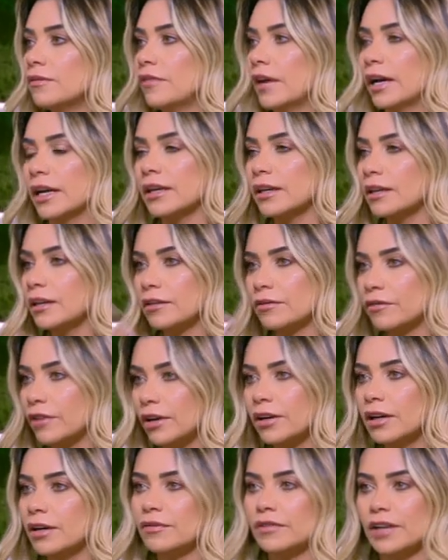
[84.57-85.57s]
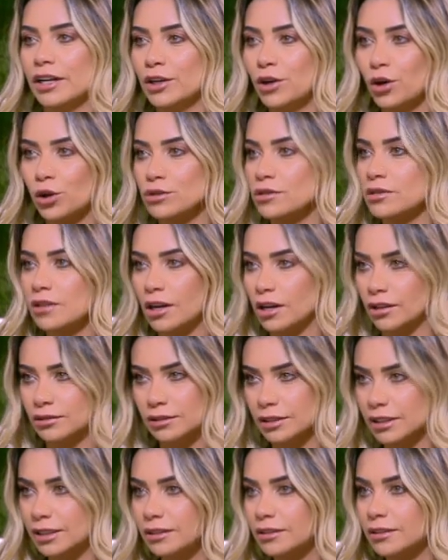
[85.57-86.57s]
في اي فرح في اي حزن
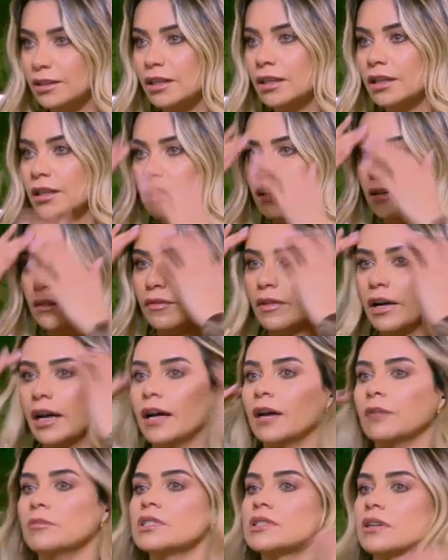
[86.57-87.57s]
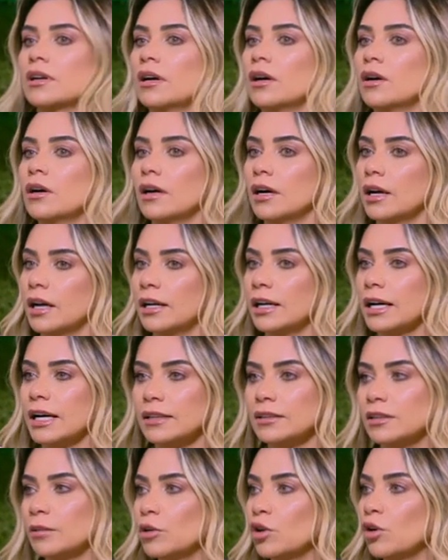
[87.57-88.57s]
حاضرين ايوه صحيح فبصراحه
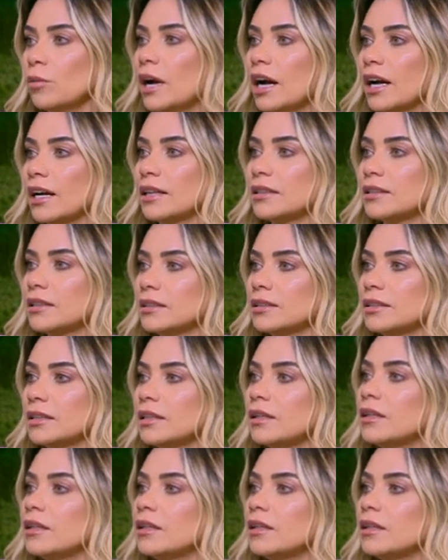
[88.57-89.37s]
انا جبر الخواطر زي ما